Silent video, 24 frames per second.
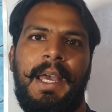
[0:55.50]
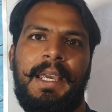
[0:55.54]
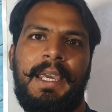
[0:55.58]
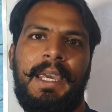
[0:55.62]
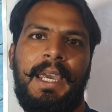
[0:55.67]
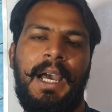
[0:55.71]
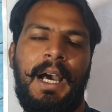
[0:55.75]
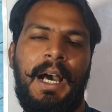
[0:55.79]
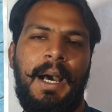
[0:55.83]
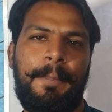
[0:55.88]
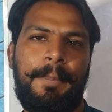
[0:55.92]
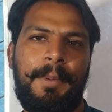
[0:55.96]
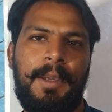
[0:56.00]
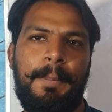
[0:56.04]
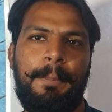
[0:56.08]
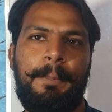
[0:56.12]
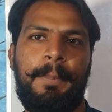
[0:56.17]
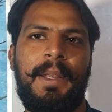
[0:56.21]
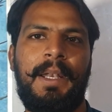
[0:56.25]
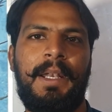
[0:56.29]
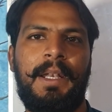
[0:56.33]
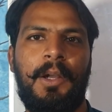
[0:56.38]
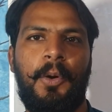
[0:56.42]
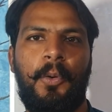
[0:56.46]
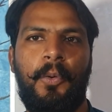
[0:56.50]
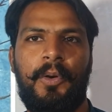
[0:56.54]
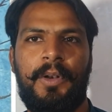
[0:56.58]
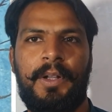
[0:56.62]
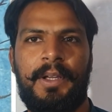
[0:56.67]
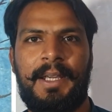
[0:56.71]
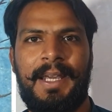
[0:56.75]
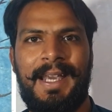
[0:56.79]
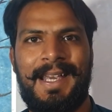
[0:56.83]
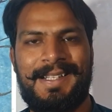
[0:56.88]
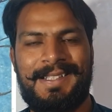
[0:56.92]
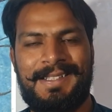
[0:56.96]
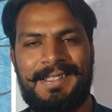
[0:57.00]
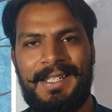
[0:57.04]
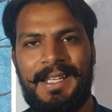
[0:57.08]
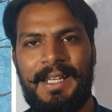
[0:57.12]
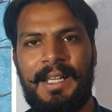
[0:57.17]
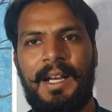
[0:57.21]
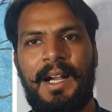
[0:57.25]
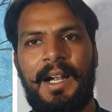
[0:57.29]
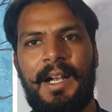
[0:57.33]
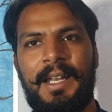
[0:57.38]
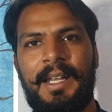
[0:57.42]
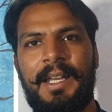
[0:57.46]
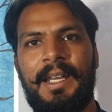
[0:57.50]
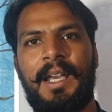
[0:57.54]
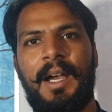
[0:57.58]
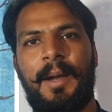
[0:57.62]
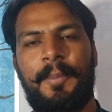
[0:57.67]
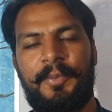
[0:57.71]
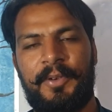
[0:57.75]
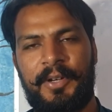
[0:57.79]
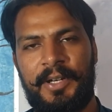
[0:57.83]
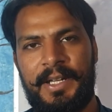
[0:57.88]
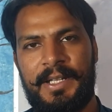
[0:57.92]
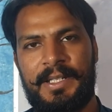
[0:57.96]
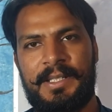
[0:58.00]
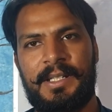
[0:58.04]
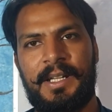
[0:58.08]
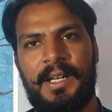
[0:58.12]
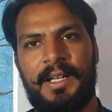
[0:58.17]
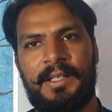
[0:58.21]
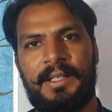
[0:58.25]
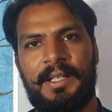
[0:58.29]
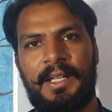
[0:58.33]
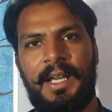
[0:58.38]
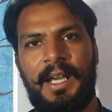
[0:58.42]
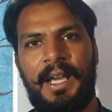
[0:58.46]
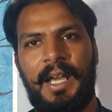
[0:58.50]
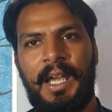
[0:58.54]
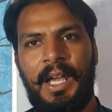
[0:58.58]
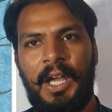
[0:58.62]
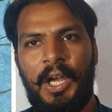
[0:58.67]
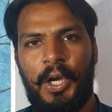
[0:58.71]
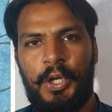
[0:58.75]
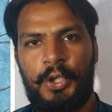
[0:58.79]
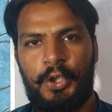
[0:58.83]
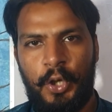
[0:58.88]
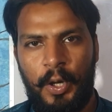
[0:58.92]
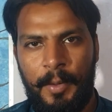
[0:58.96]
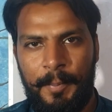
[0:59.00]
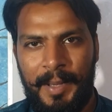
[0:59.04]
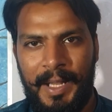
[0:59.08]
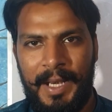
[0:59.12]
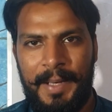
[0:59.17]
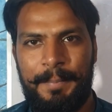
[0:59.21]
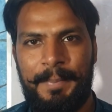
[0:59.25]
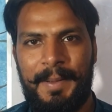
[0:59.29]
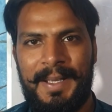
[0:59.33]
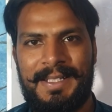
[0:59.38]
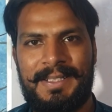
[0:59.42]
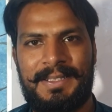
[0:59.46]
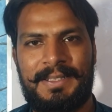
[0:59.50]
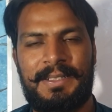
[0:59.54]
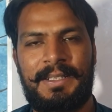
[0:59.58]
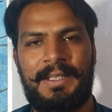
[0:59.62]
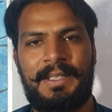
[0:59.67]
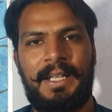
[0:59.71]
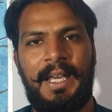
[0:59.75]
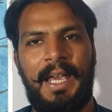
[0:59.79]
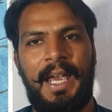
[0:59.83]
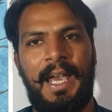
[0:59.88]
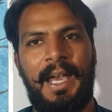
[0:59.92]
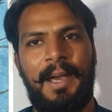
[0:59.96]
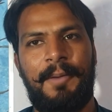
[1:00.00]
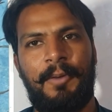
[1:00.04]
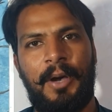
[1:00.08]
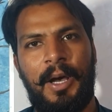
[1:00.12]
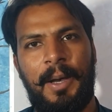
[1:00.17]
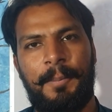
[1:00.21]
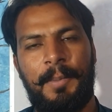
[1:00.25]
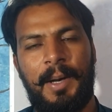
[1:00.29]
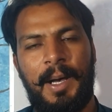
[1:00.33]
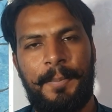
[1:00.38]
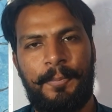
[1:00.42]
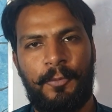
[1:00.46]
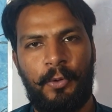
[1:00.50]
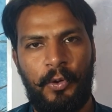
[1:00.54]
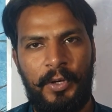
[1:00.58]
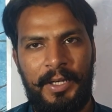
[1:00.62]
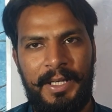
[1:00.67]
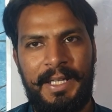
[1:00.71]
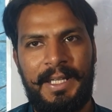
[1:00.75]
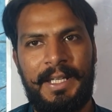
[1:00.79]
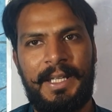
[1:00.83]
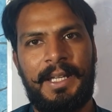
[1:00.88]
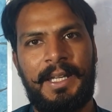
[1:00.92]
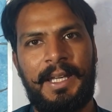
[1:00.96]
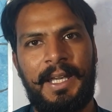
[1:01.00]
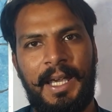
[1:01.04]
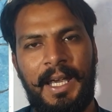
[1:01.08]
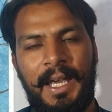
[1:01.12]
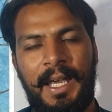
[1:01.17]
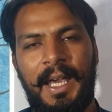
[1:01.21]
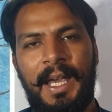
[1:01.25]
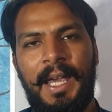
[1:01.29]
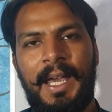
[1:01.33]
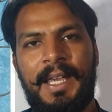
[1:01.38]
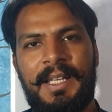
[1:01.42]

कि आपकी पिन नोड कैसे गाड़ी की आप ट्रेस करते हैं जो हमारे पास है हम आपको लिख के